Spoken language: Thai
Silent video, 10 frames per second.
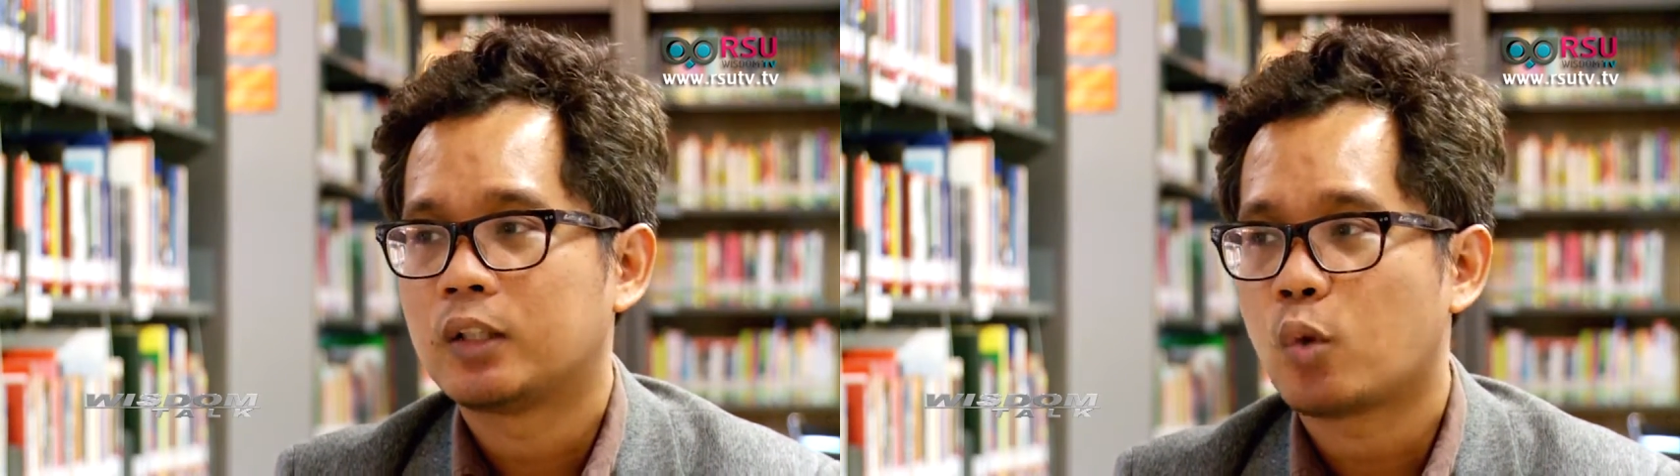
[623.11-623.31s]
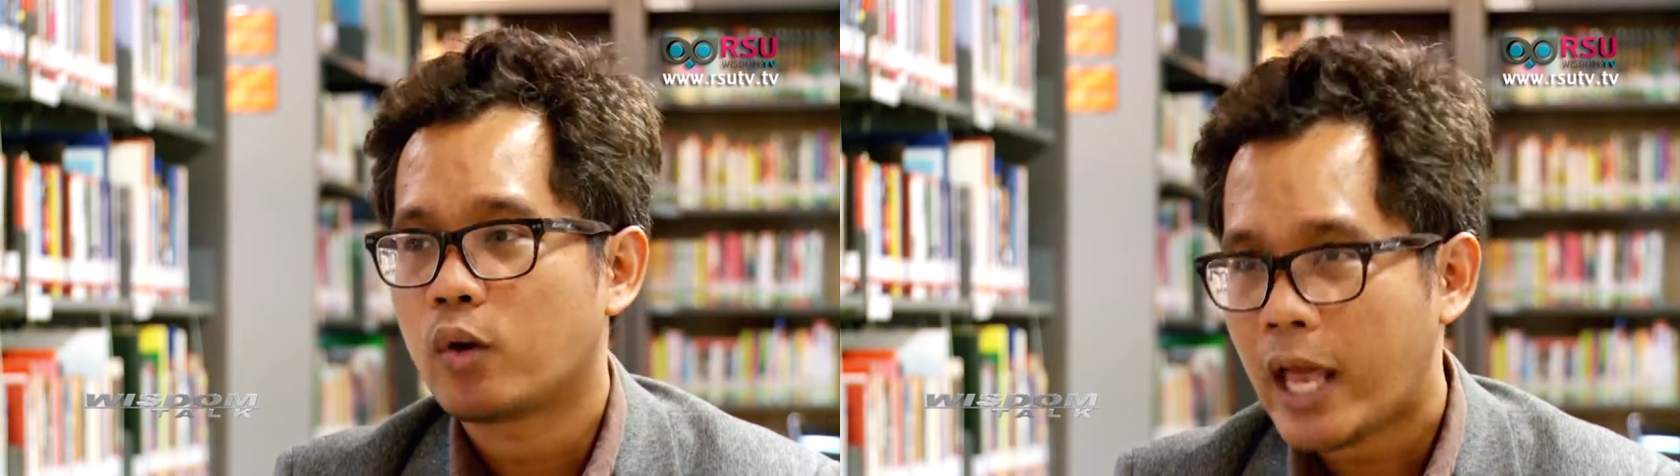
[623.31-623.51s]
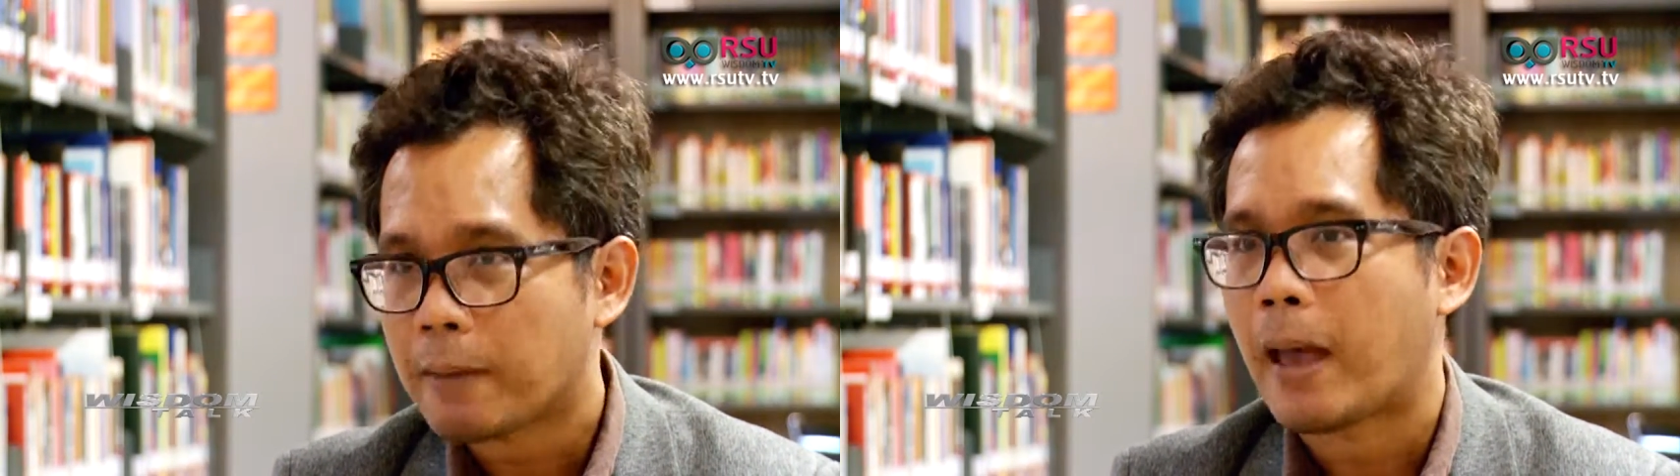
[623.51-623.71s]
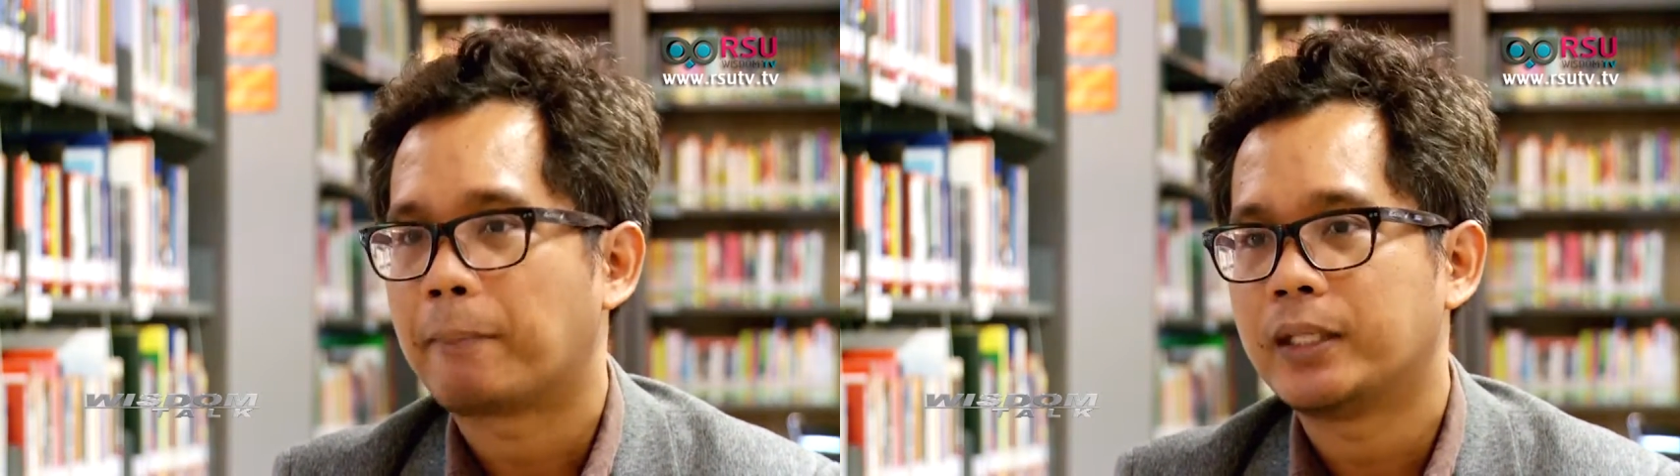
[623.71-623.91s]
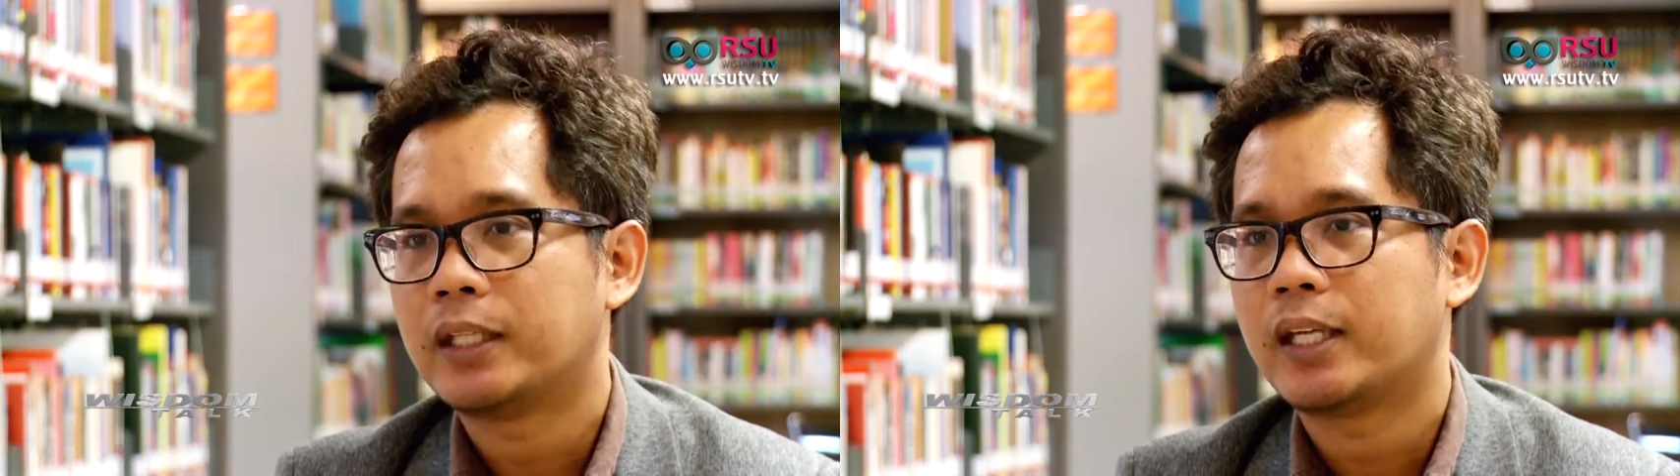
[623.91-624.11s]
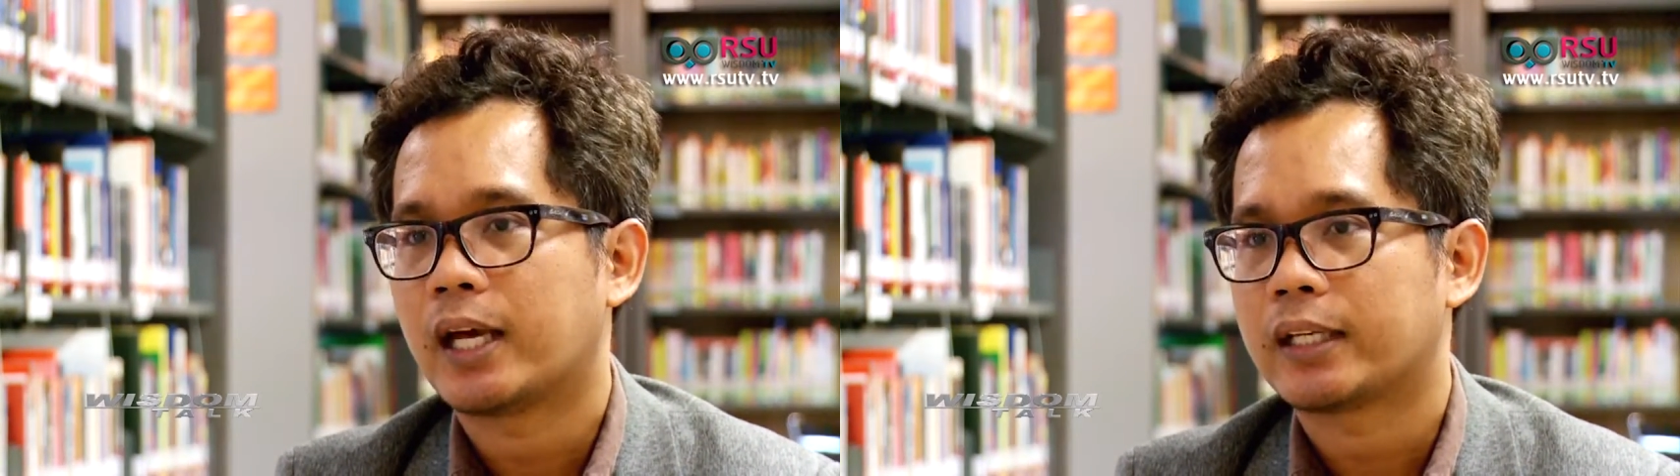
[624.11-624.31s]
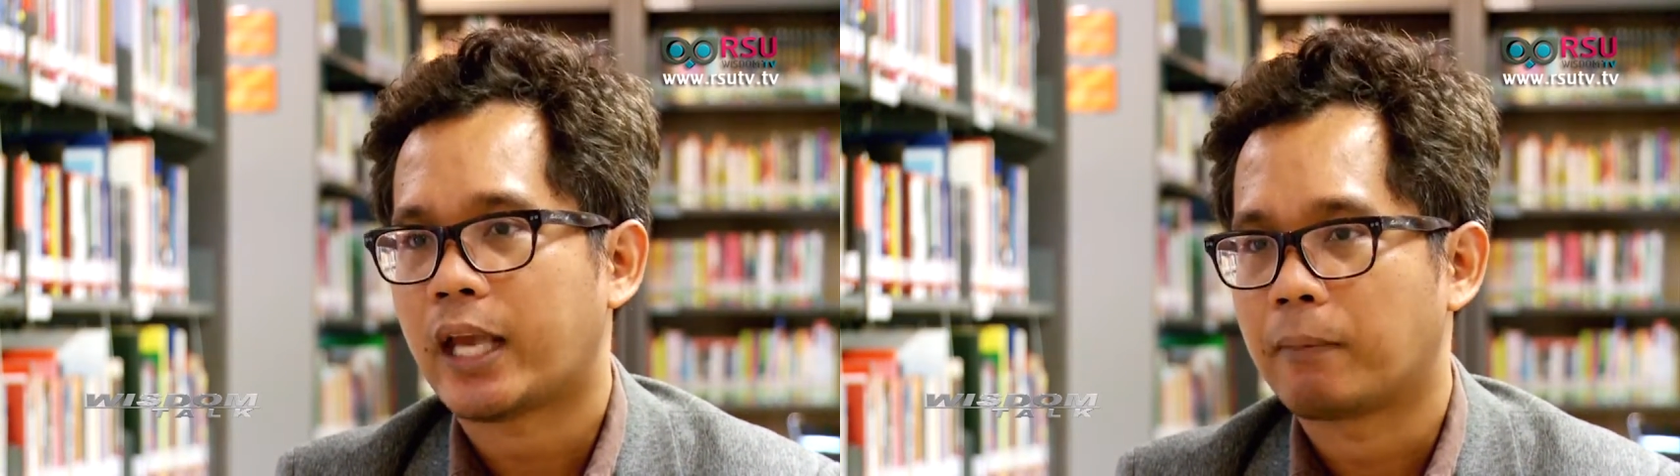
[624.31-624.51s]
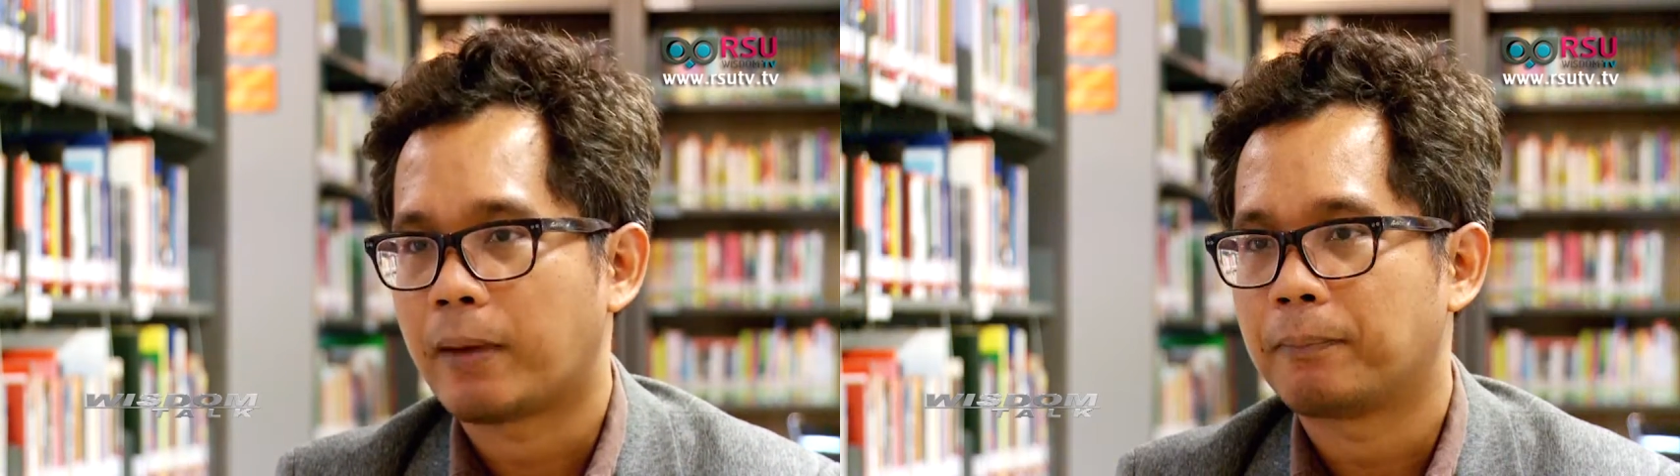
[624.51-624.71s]
ช่วงแรกแบบนี้เนี่ย
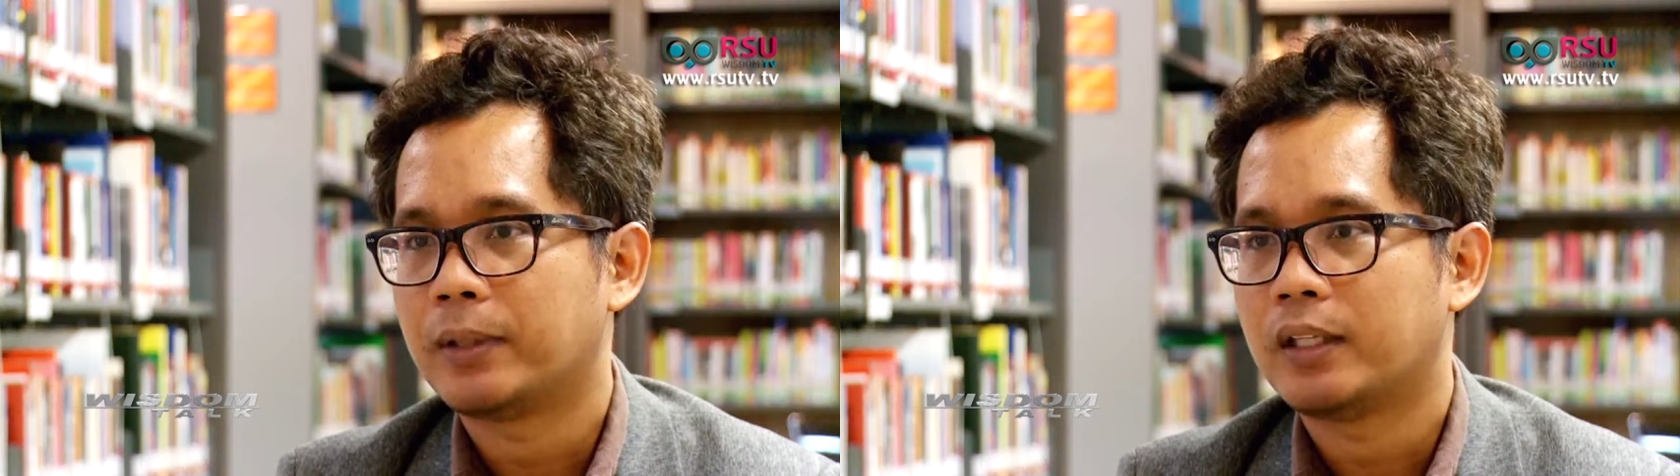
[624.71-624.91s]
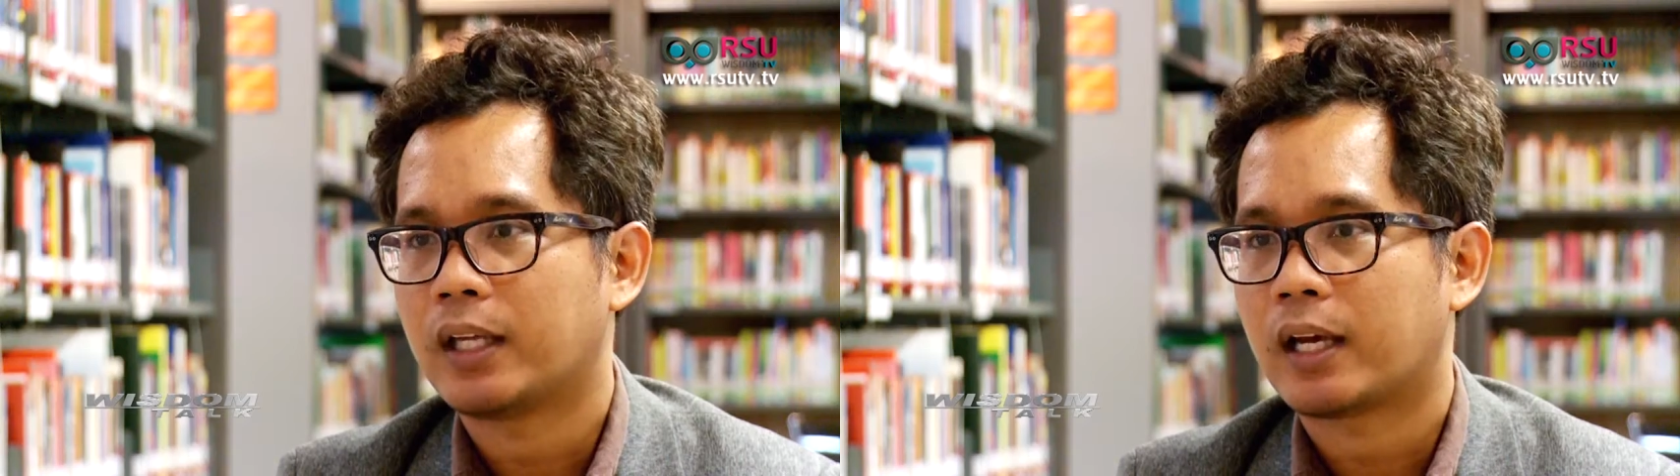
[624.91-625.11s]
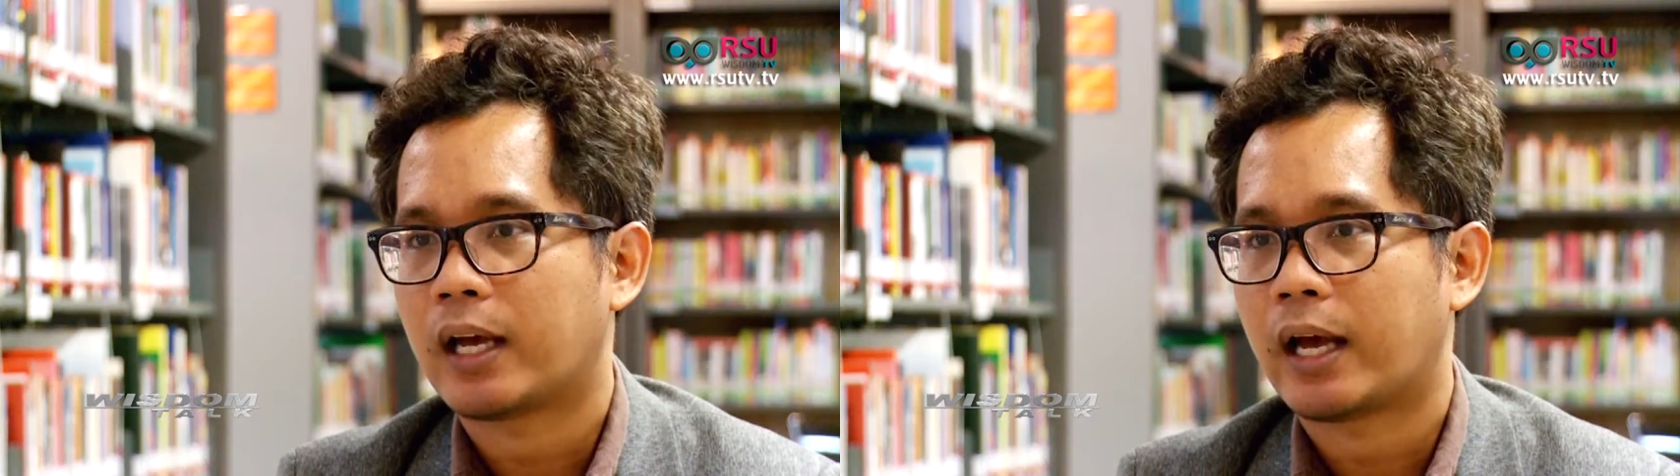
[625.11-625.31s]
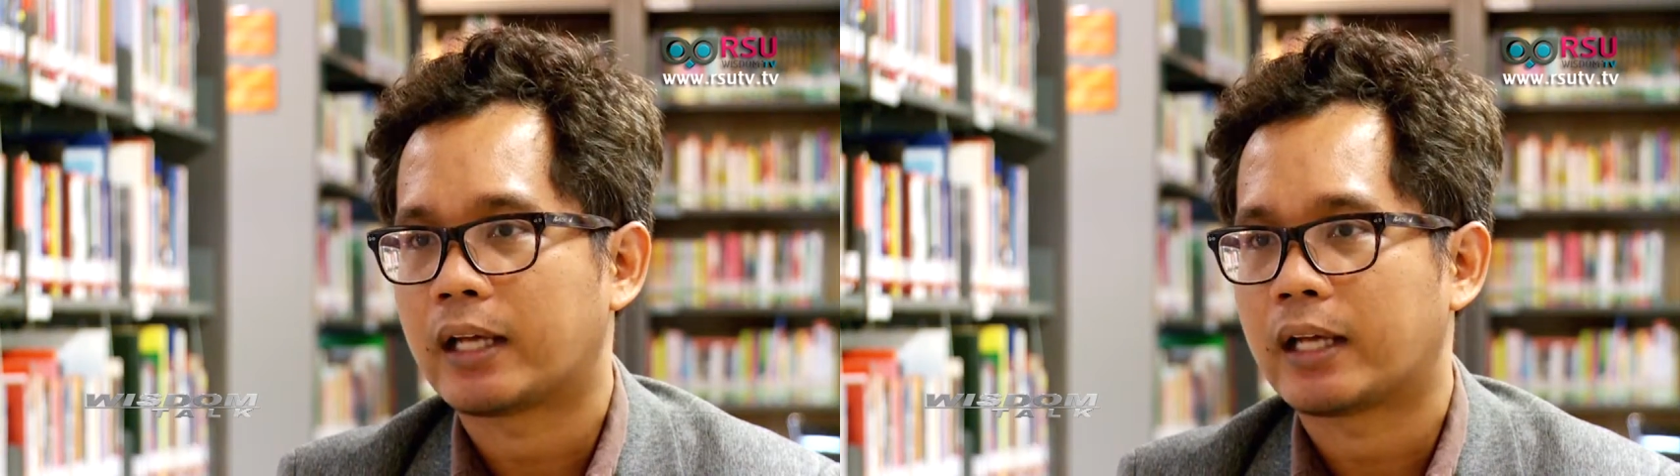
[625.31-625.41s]
แข่งแบบนี้เนี่ย